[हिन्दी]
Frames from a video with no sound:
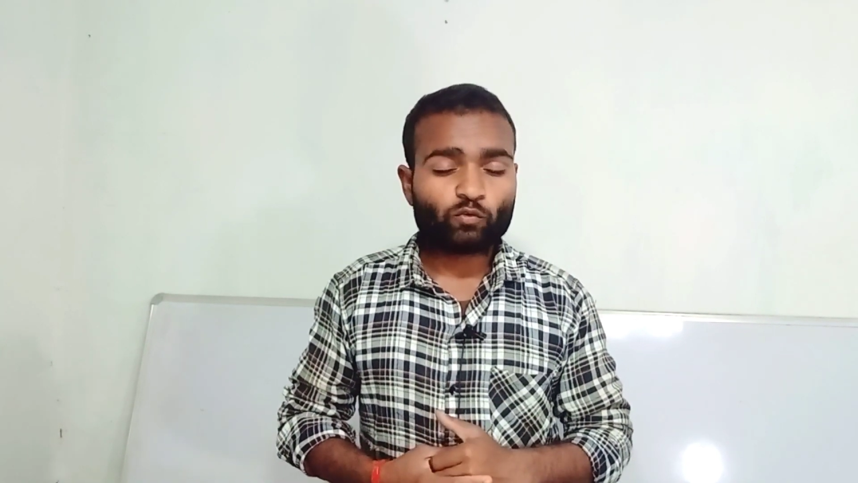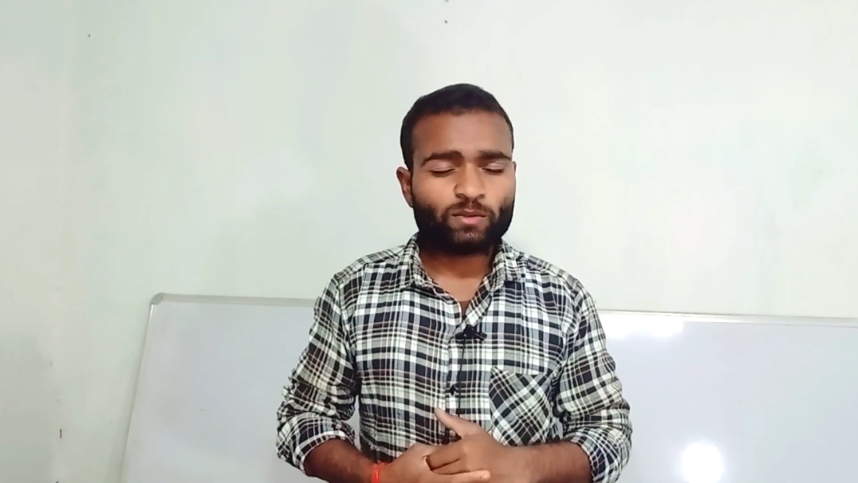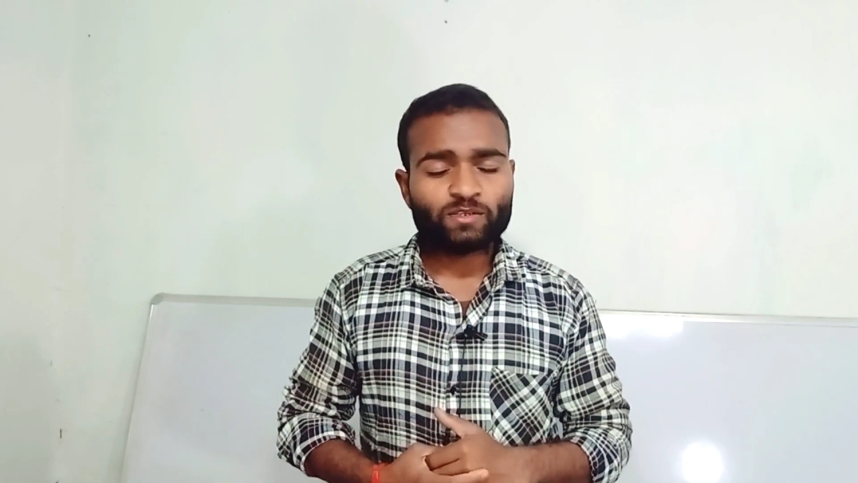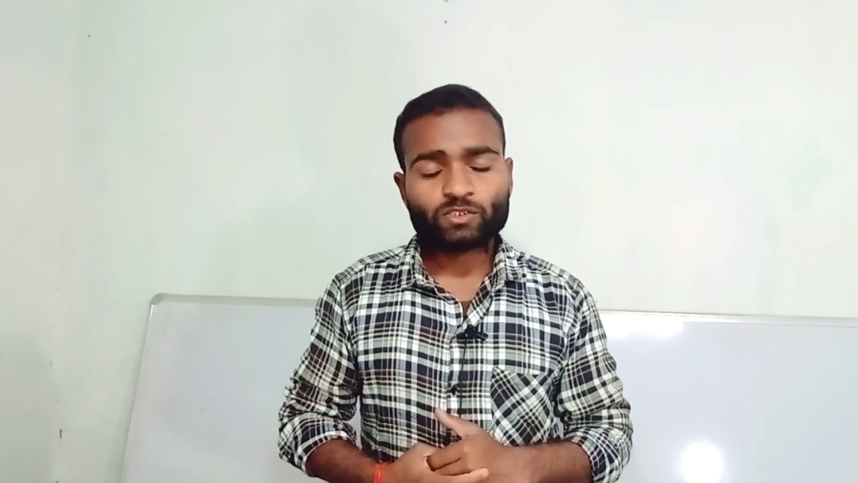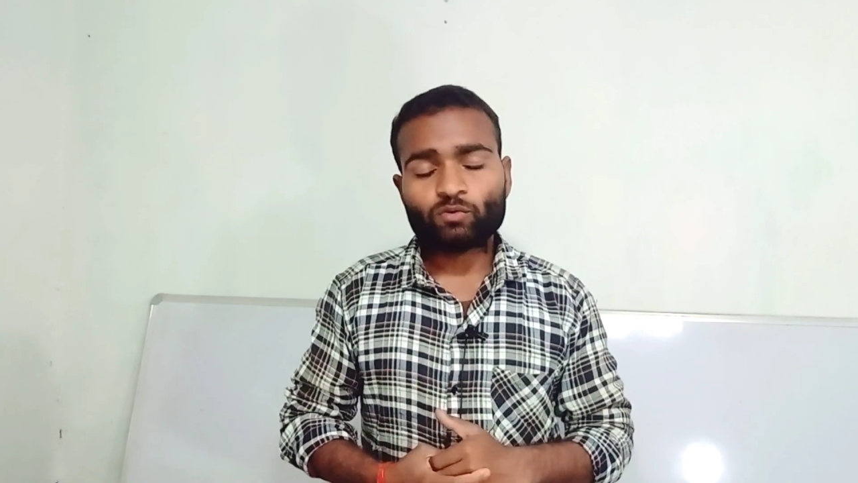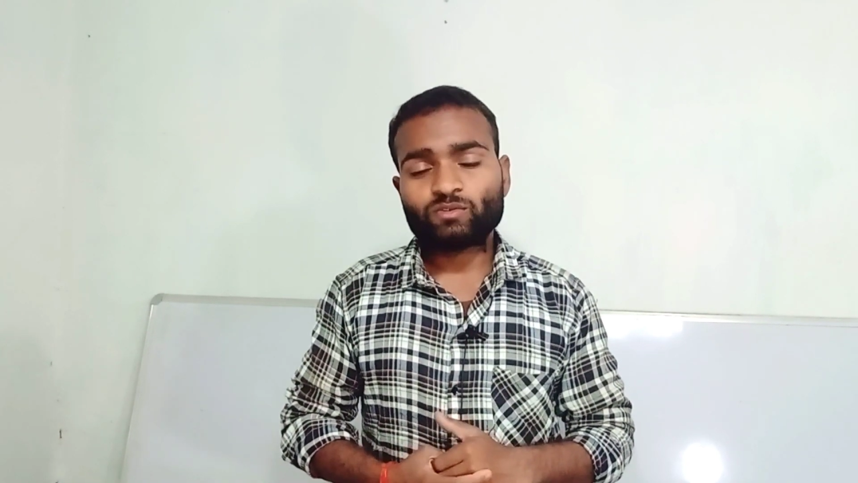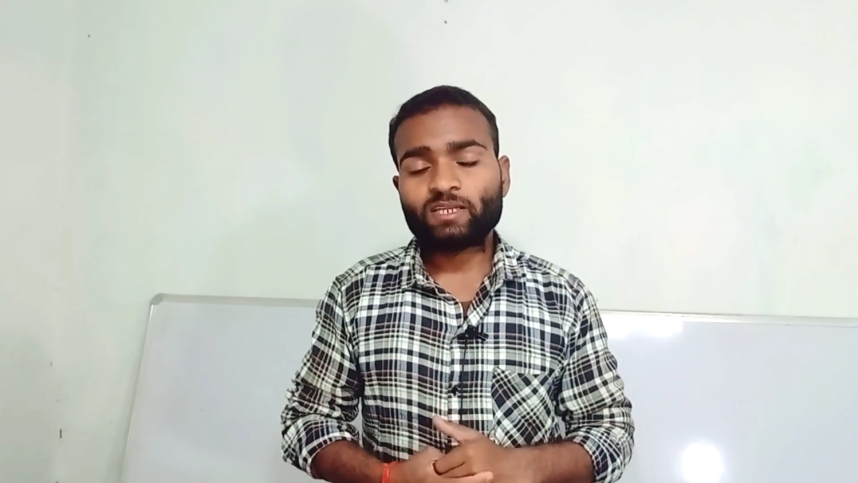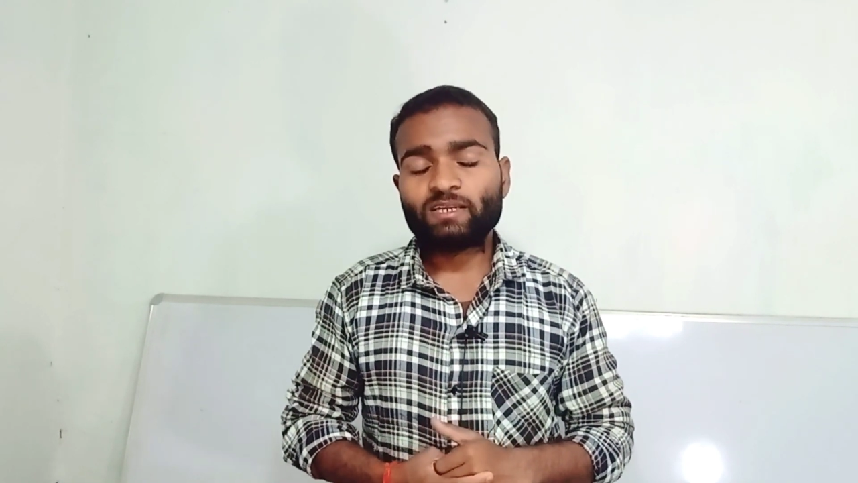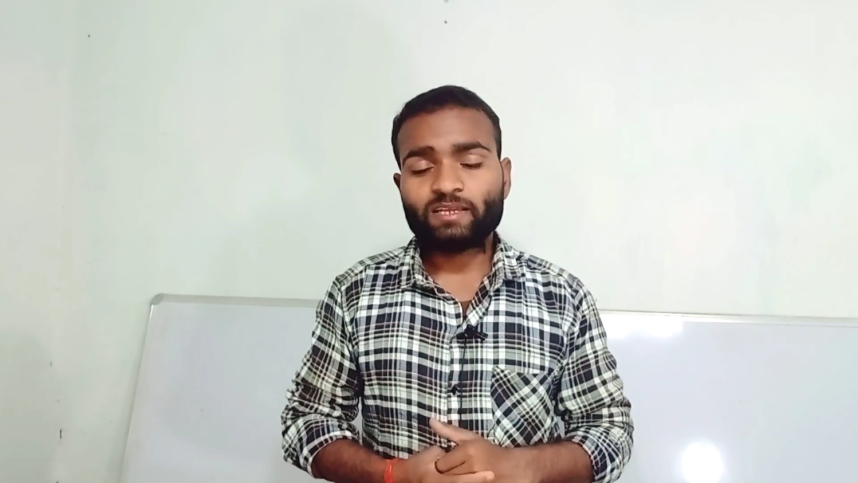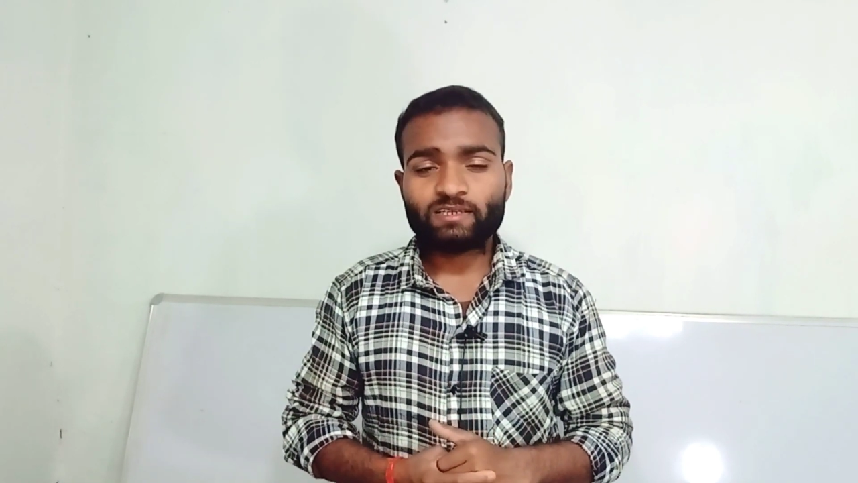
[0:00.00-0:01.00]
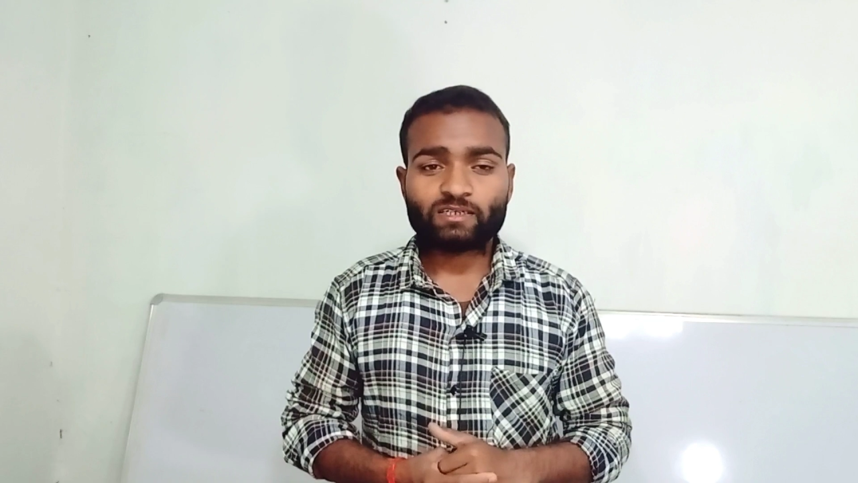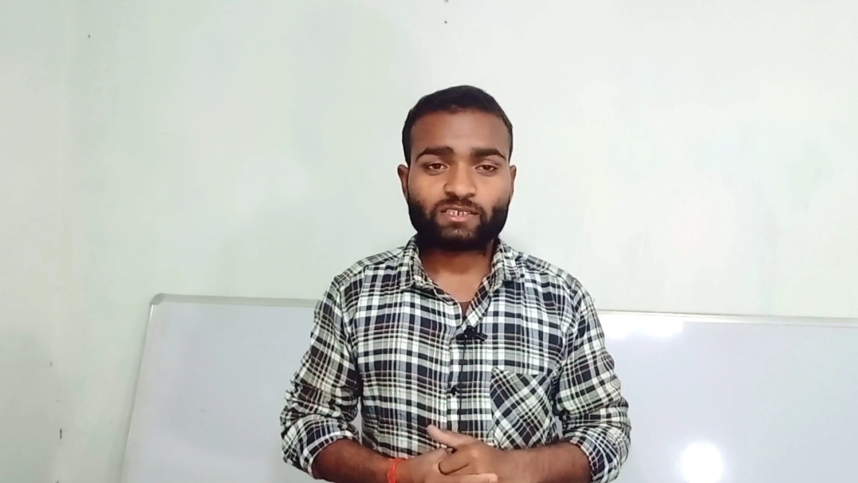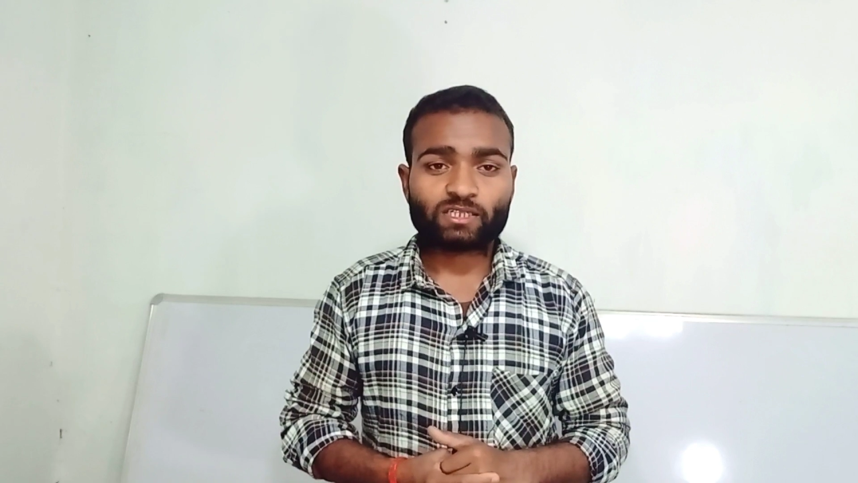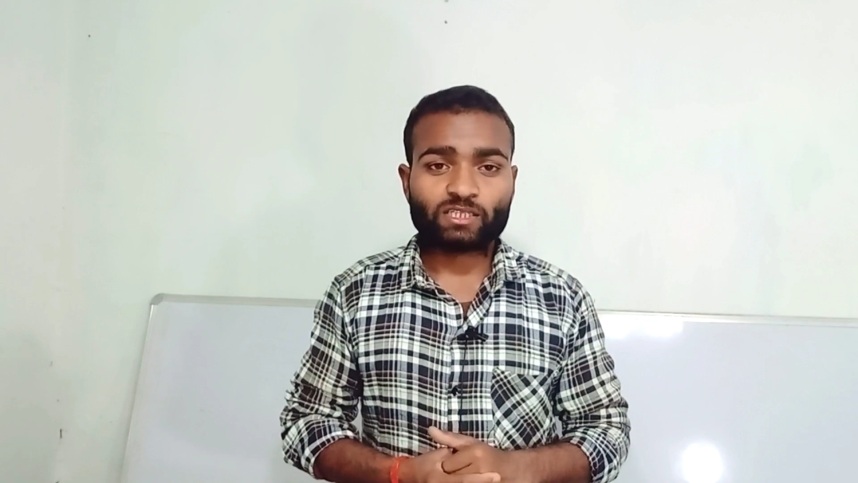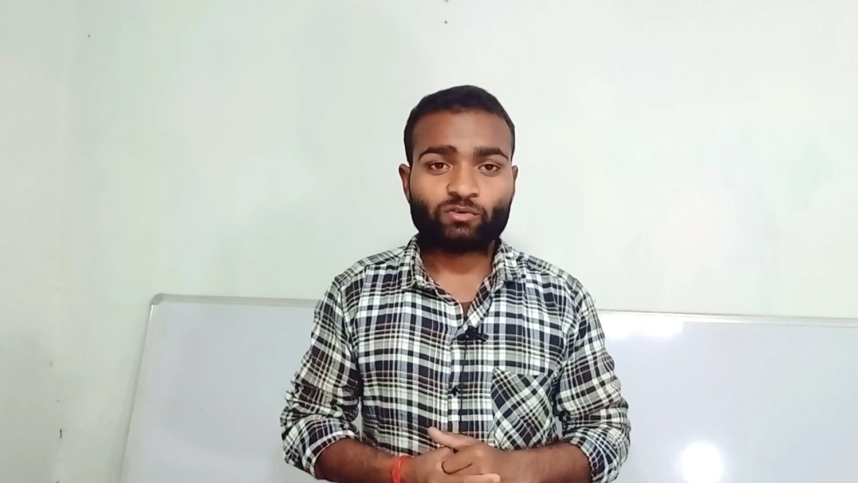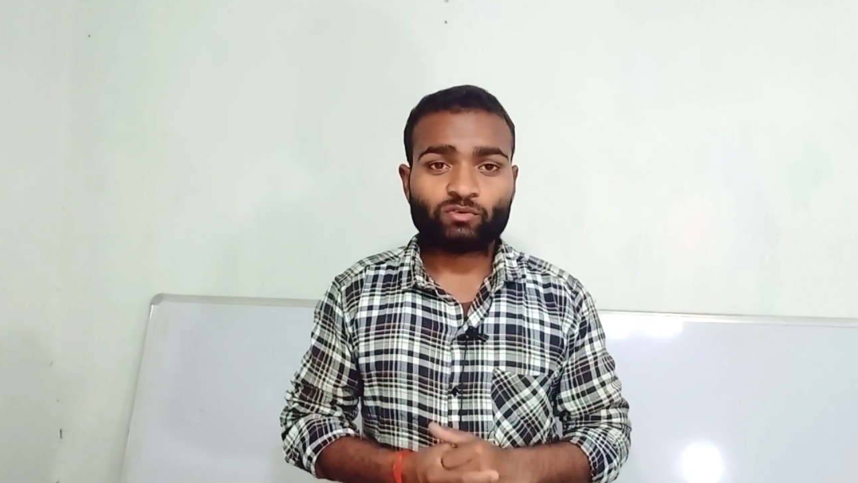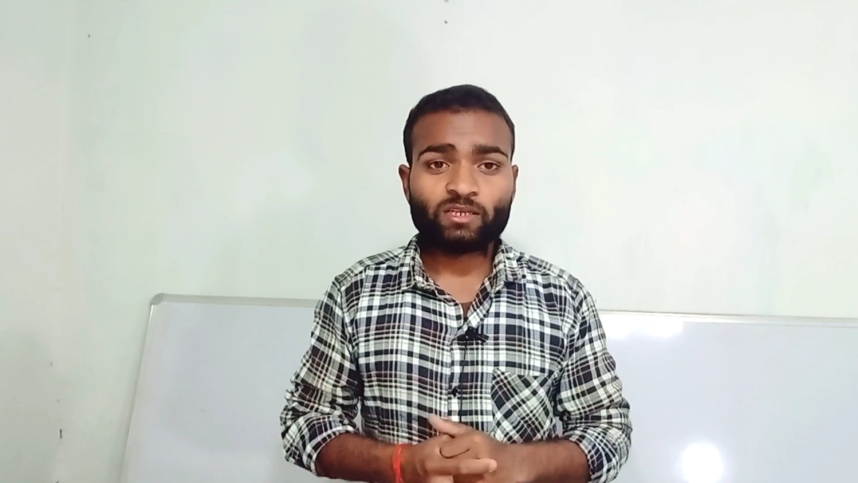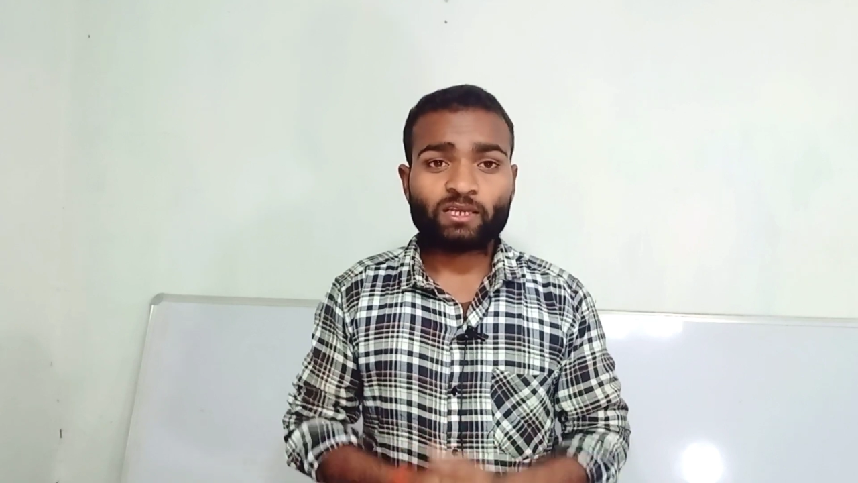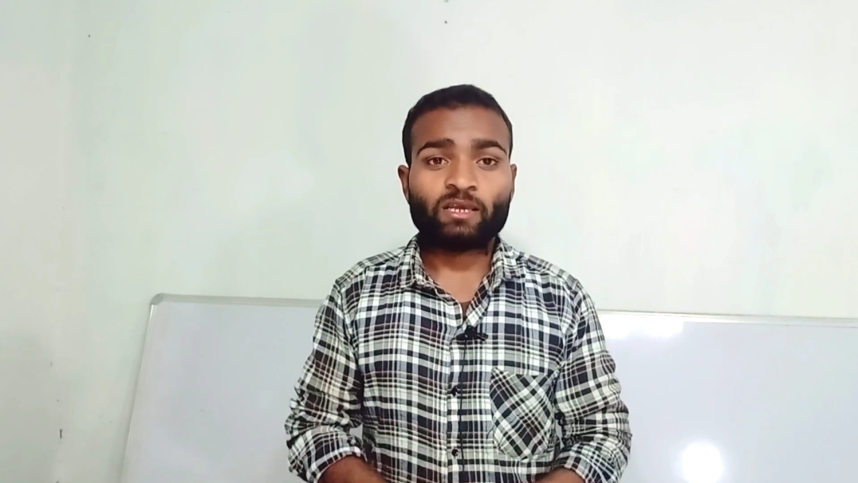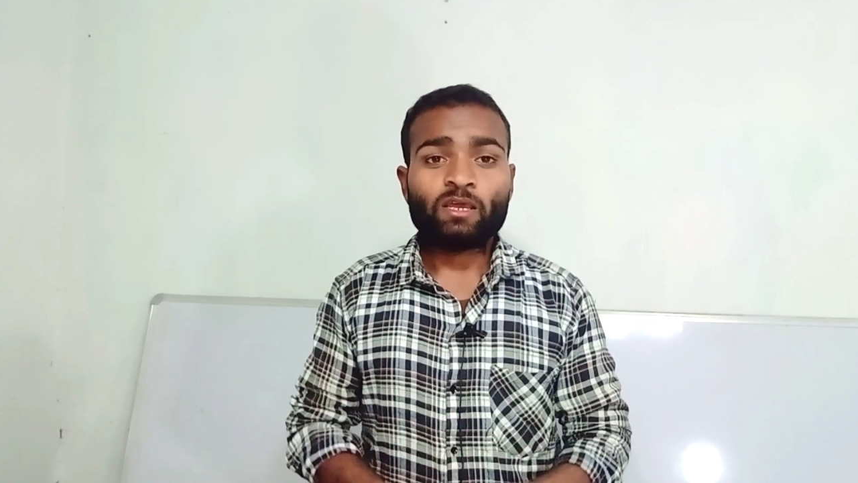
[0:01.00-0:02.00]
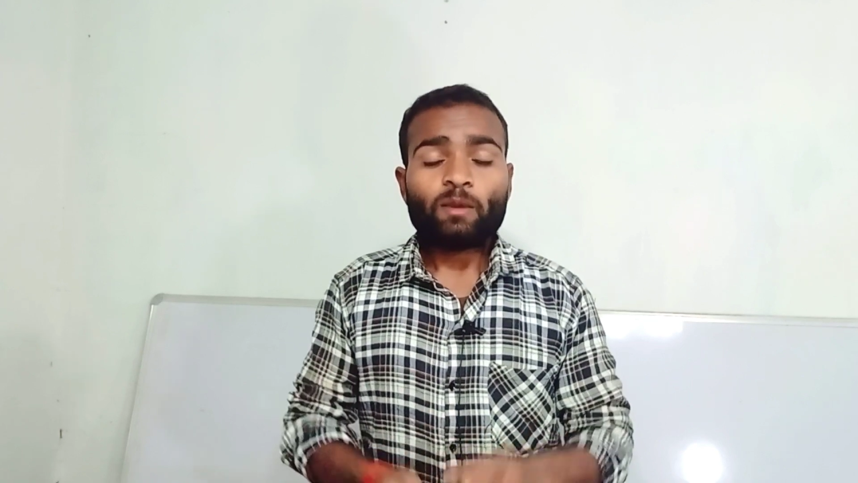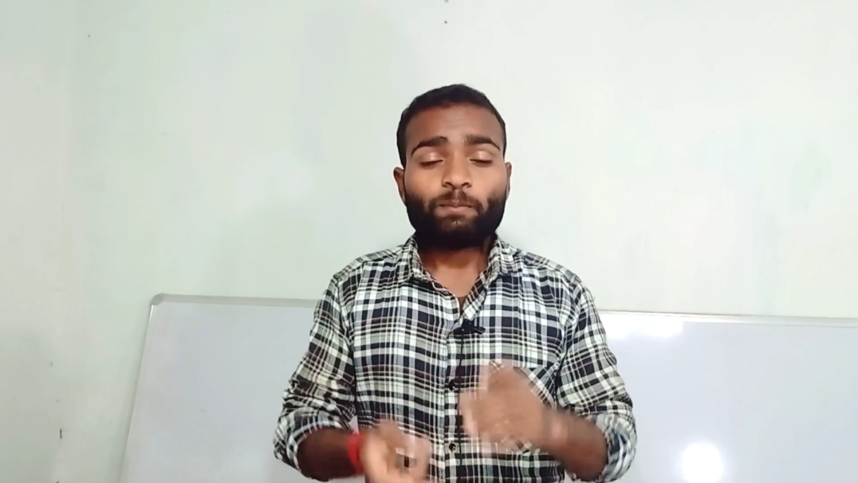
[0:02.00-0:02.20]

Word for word: कोई भी सोल्यूशन नहीं कर सकते हो ठीक है